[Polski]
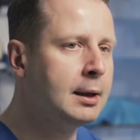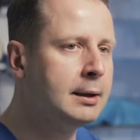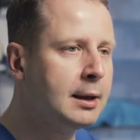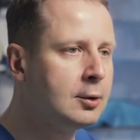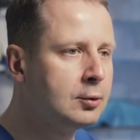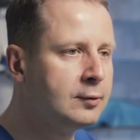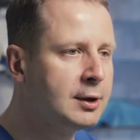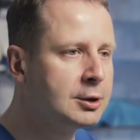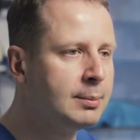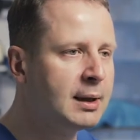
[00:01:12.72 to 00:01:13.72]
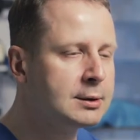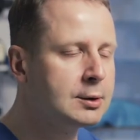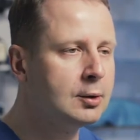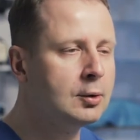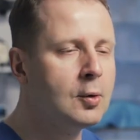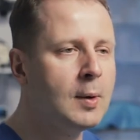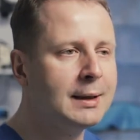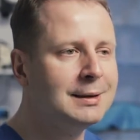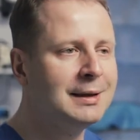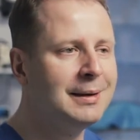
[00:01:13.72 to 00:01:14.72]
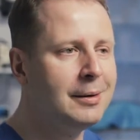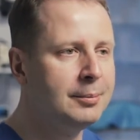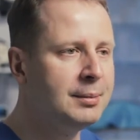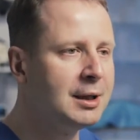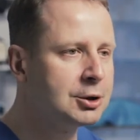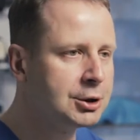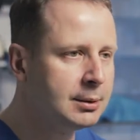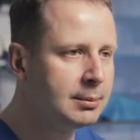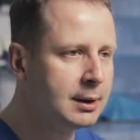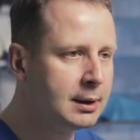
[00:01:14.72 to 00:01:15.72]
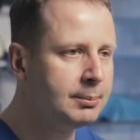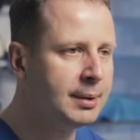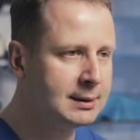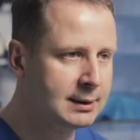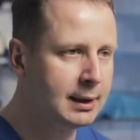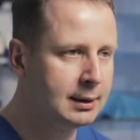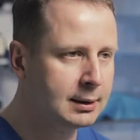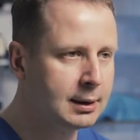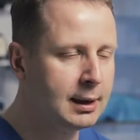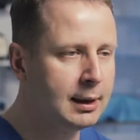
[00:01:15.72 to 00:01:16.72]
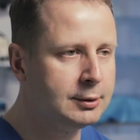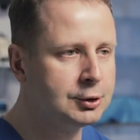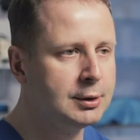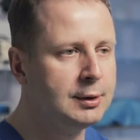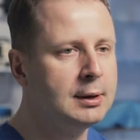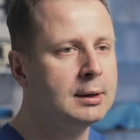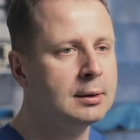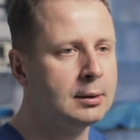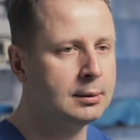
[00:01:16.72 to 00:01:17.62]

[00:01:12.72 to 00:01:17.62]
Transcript: jak również bardzo dokładnie mierzymy pacjentkę, czyli e,